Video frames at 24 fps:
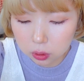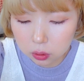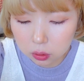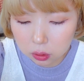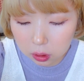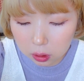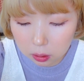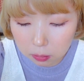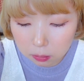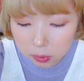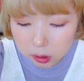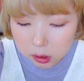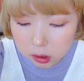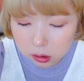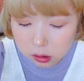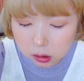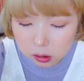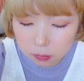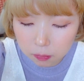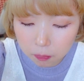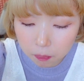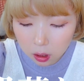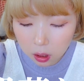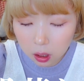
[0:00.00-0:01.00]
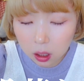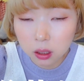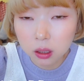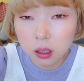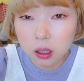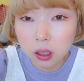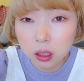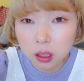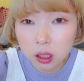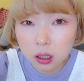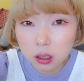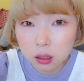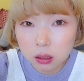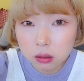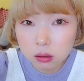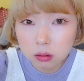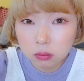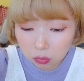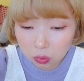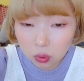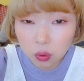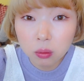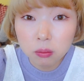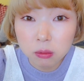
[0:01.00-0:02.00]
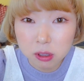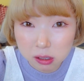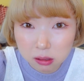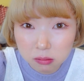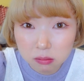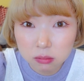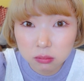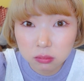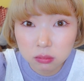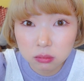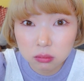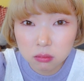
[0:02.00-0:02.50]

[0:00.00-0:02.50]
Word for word: 言ったらマジね肌荒れのみ